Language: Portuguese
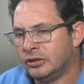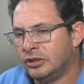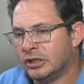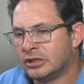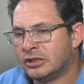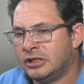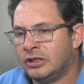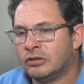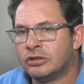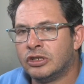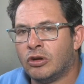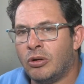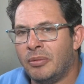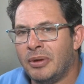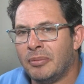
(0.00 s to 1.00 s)
Dia 5
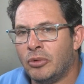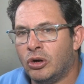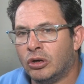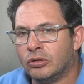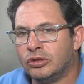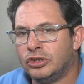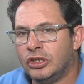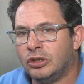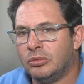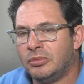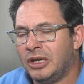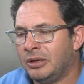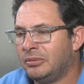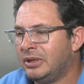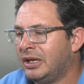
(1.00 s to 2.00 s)
se comemora o Dia do
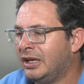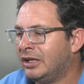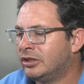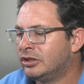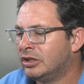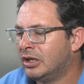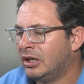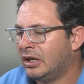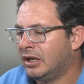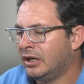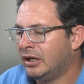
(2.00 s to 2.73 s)
Meio Ambiente